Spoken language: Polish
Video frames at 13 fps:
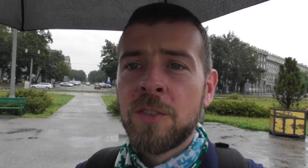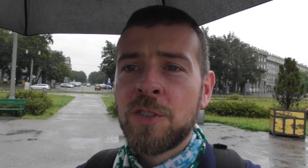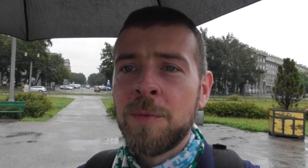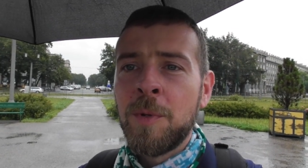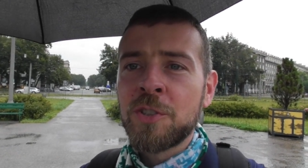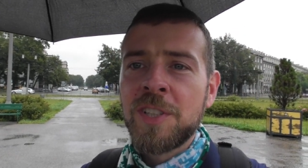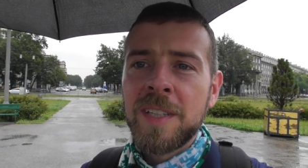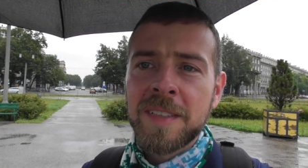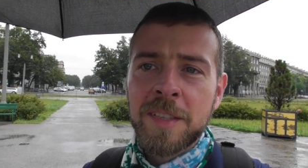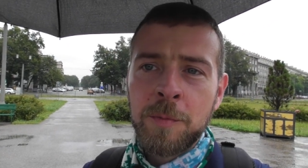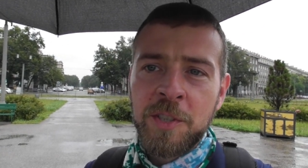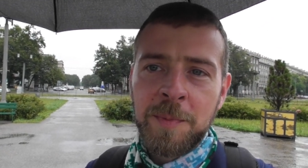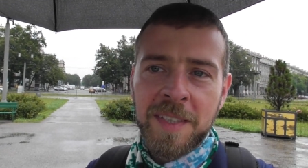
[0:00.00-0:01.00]
Czy można
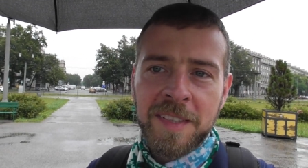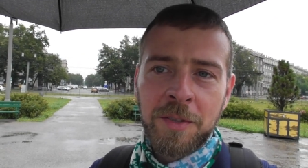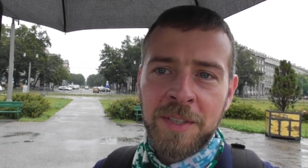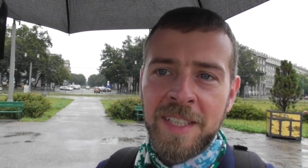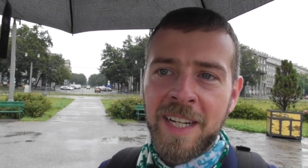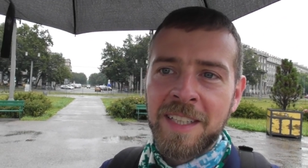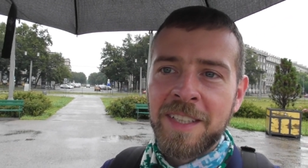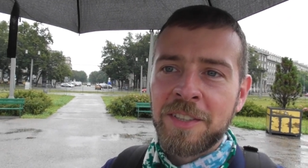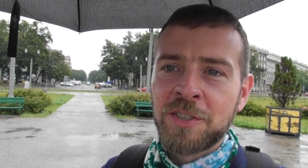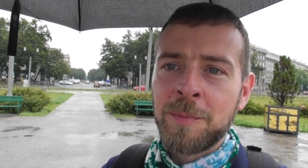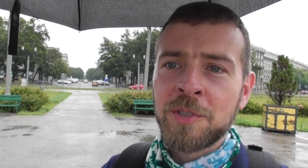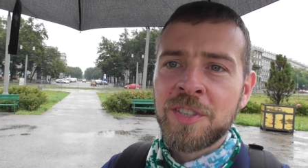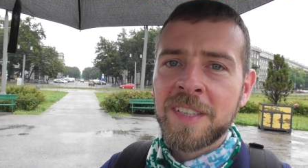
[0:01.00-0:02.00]
zrobić miasto idealne?
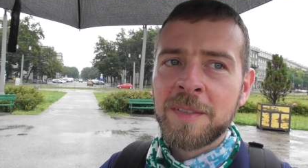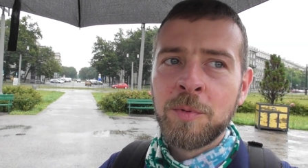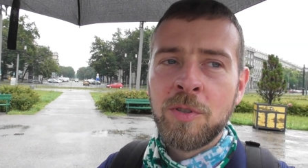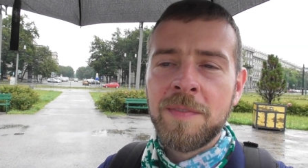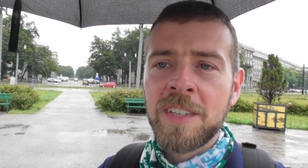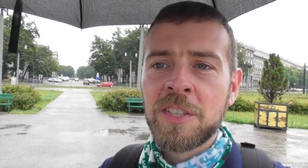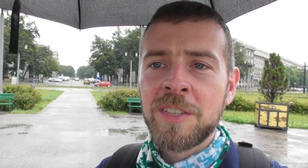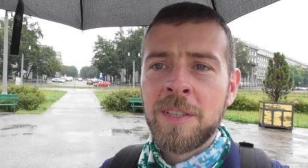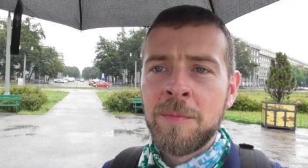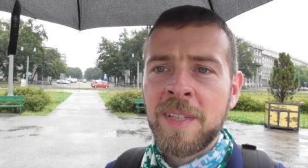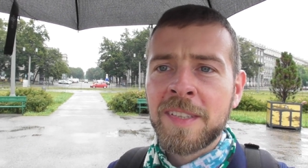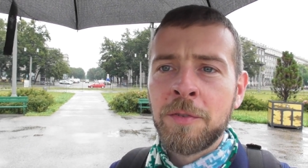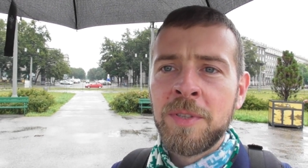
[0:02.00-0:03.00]
Czy można zbudować
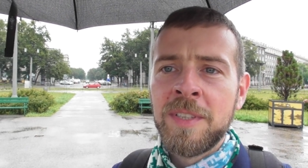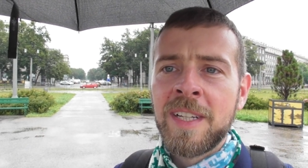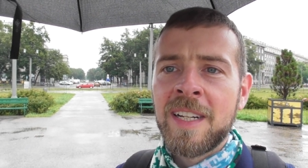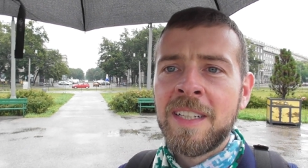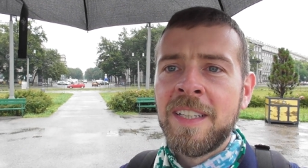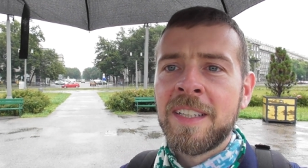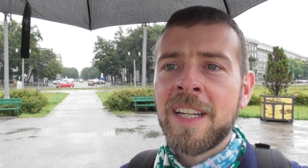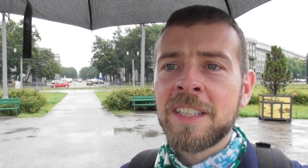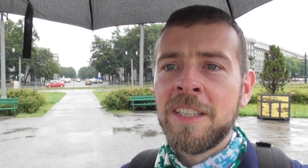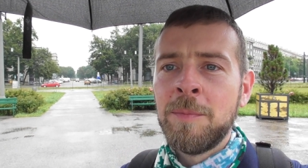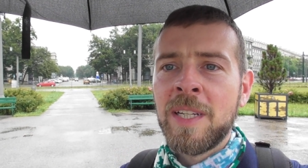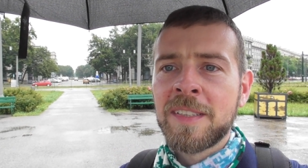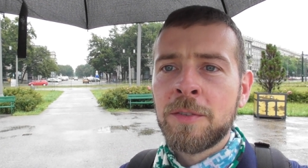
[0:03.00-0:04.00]
e, miasto idealne?
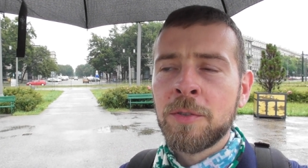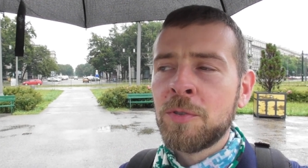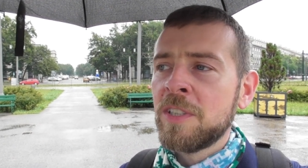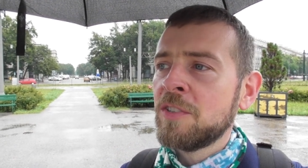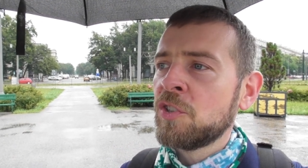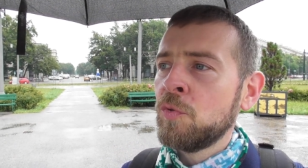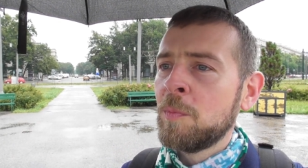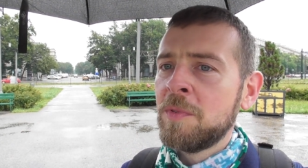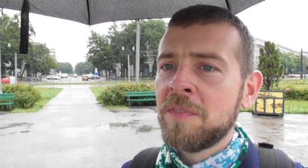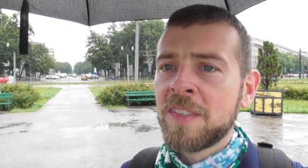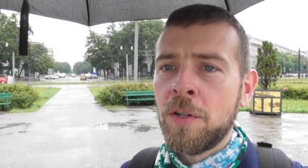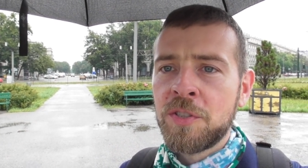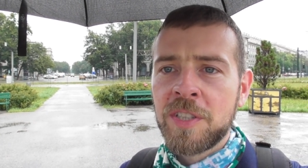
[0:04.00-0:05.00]
Takie miasto, które
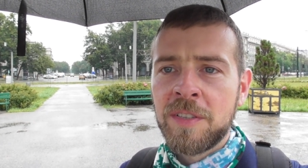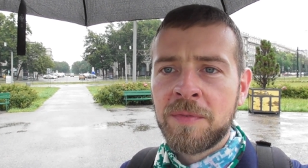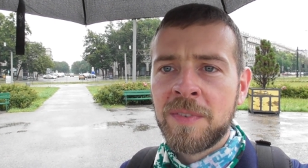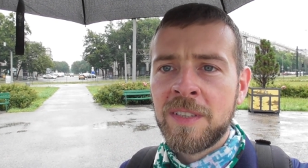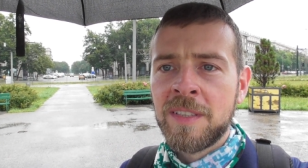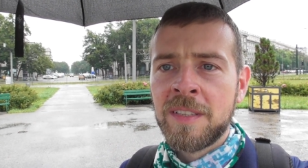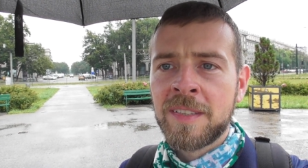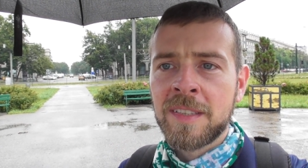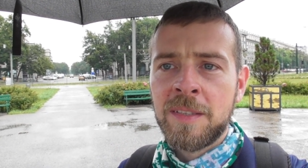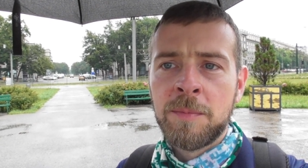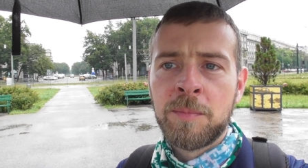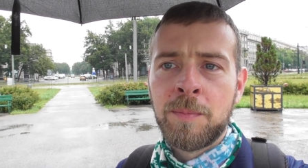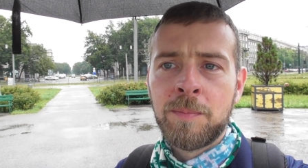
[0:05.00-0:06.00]
żyłoby w zgodzie, w, e, z,
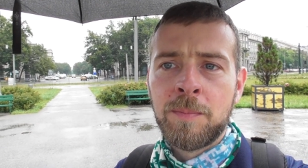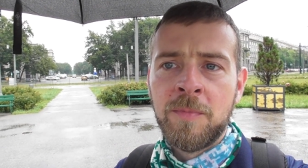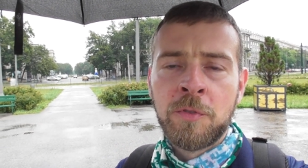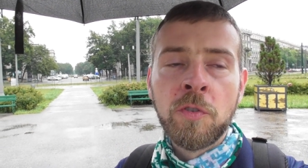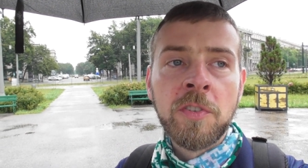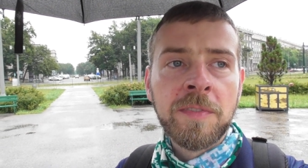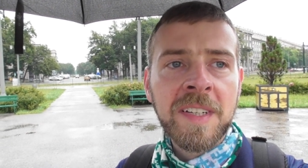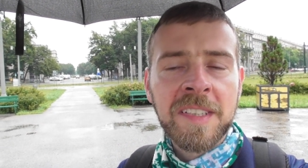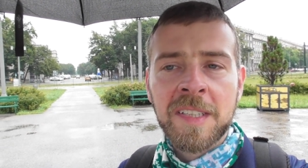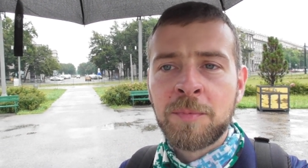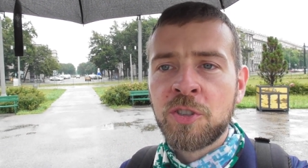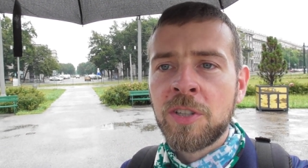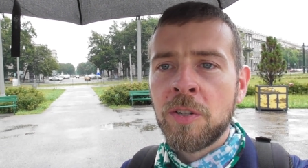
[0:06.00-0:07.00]
e, w
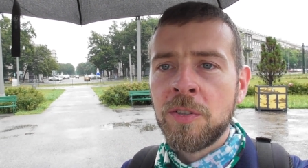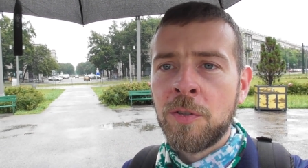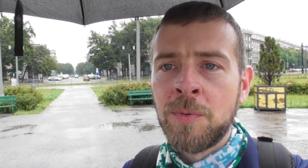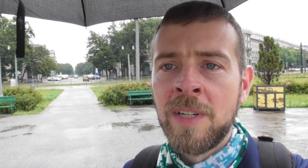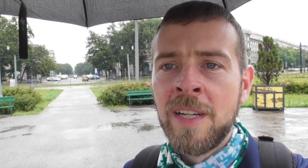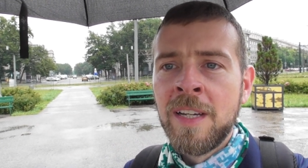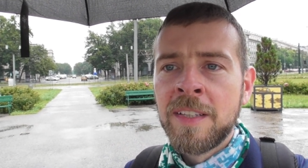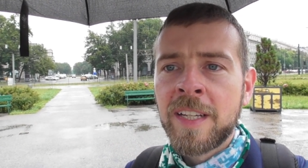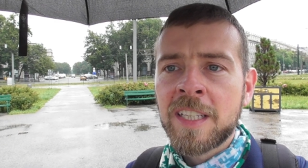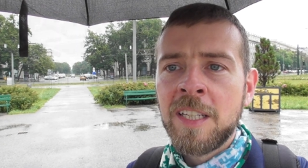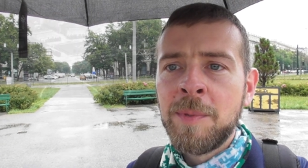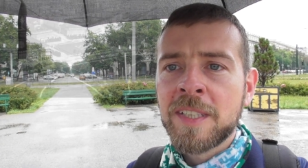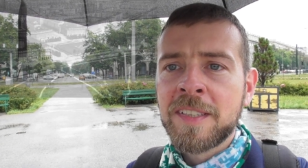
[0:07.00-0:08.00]
równowadze z przyrodą?
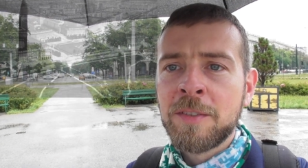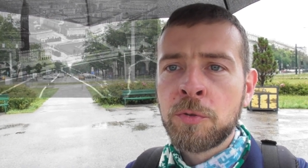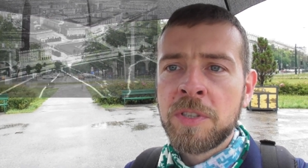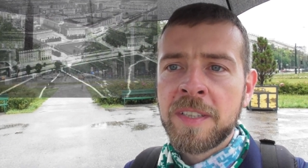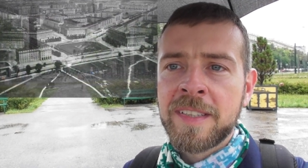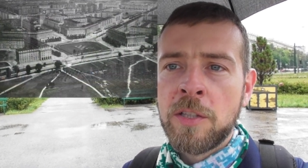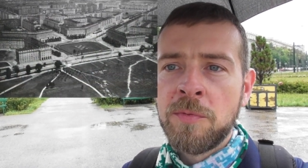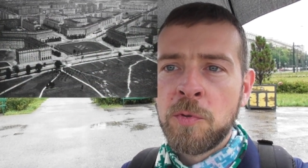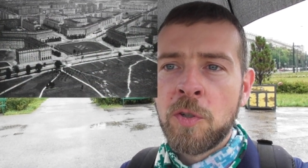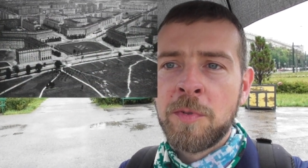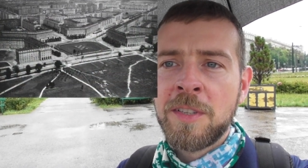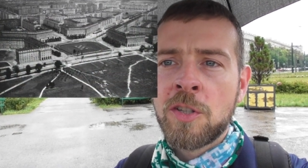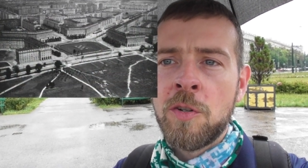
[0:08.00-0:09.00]
Takie miasto, które
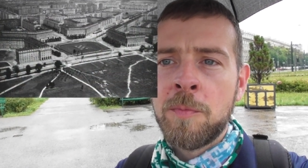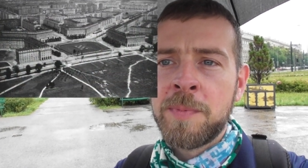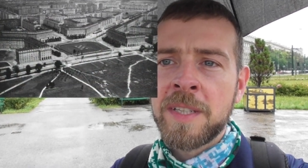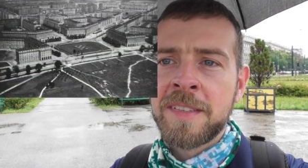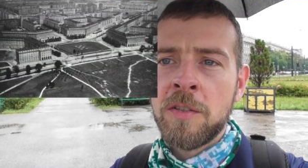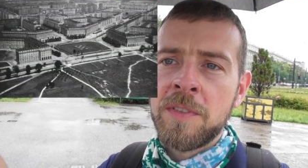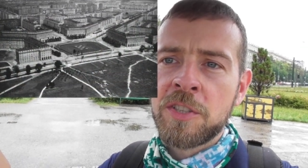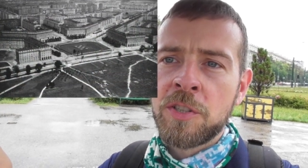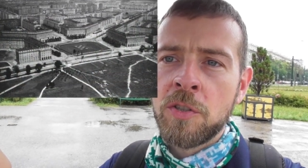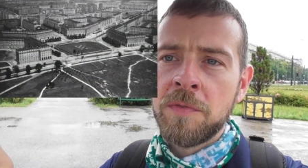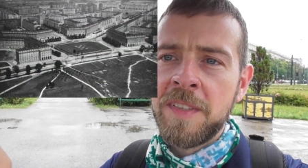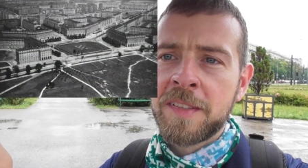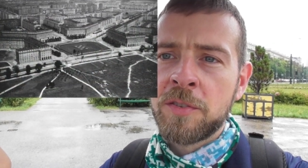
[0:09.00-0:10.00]
stanowiłoby kompleksowe
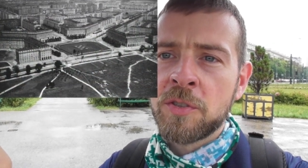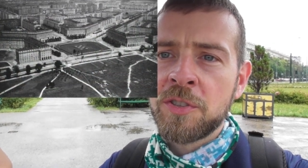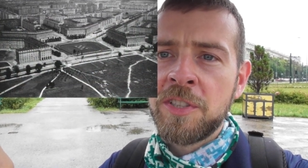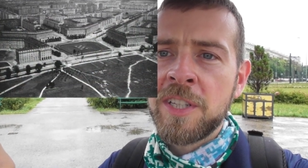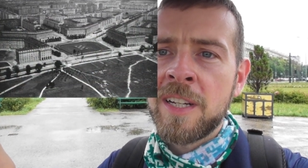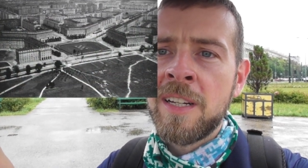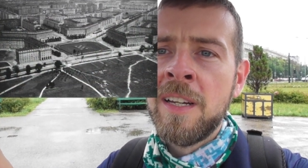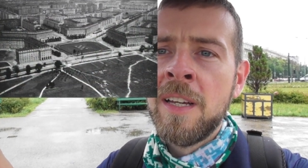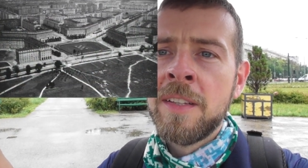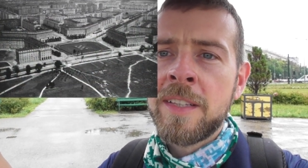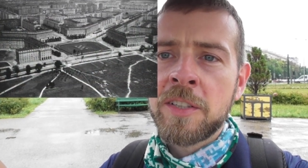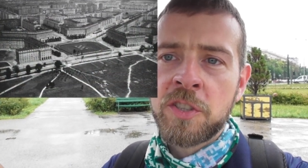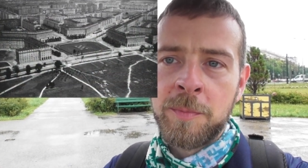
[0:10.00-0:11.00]
środowisko życia,
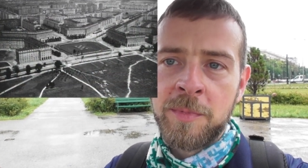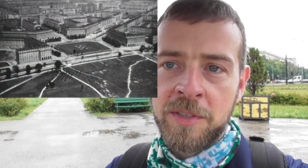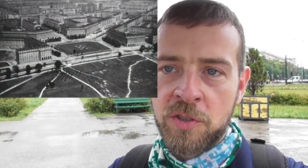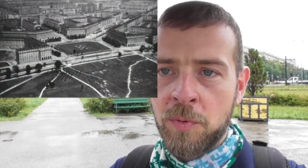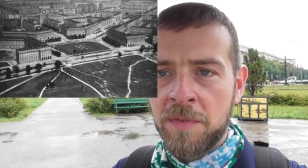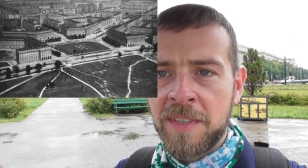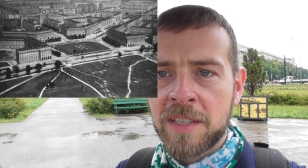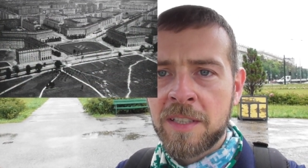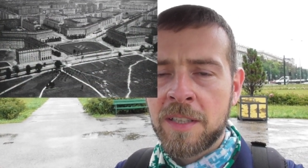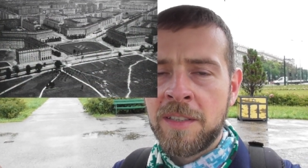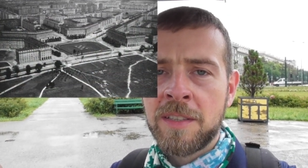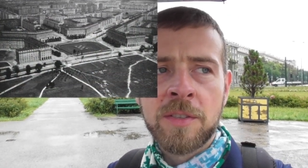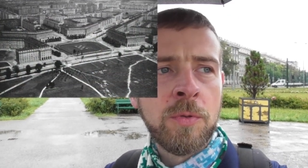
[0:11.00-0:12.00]
tak żeby człowiek,
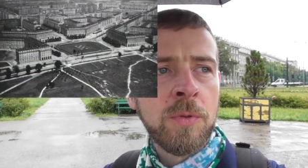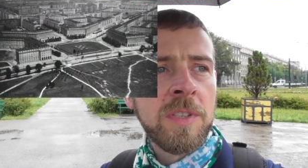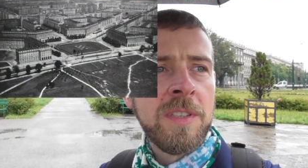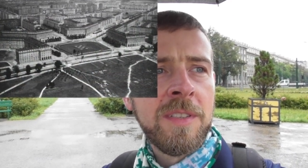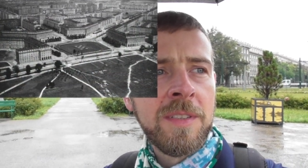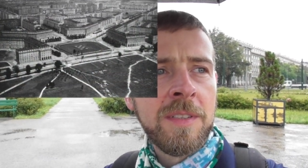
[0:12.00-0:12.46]
który